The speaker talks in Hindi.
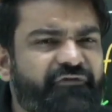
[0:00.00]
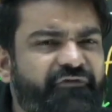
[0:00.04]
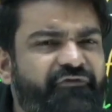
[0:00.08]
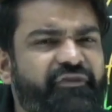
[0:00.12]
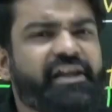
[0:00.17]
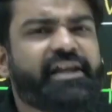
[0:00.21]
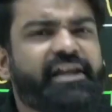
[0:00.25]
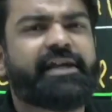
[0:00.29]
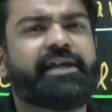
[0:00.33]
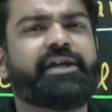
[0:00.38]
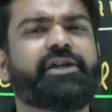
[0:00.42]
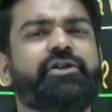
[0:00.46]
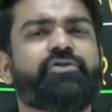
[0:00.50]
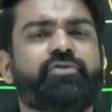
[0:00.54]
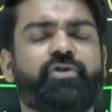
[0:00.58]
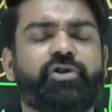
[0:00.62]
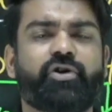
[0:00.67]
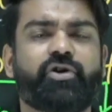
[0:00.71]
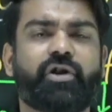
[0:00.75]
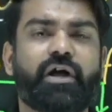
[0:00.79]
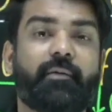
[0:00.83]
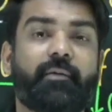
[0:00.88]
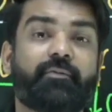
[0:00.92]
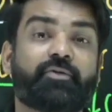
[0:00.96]
फीलिंग ही नहीं हो
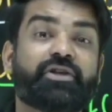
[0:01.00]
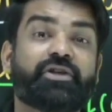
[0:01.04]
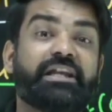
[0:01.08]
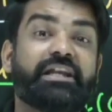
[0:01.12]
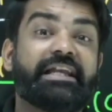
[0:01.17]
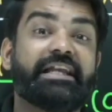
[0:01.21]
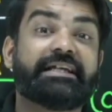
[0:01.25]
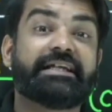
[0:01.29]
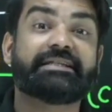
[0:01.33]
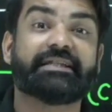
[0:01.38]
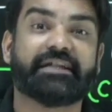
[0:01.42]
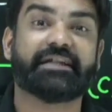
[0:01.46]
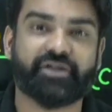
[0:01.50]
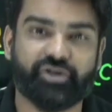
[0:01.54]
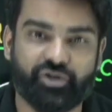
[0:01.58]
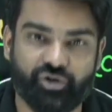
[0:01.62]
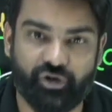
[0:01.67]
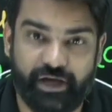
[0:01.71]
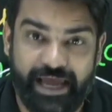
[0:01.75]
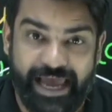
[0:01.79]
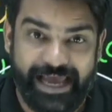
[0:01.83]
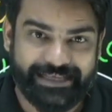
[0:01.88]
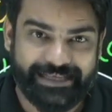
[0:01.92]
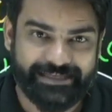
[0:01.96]
रही और आप उसे लिख सकते
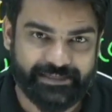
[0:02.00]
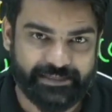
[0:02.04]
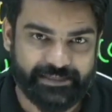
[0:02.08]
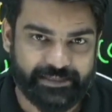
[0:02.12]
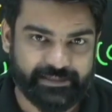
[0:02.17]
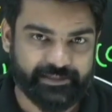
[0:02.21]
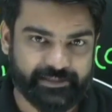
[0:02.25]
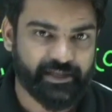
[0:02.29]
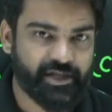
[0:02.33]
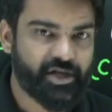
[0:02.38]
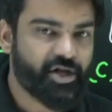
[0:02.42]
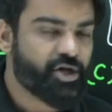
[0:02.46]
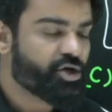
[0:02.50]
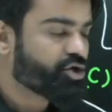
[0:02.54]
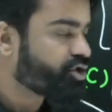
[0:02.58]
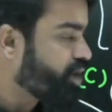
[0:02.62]
हो एज इट इज तो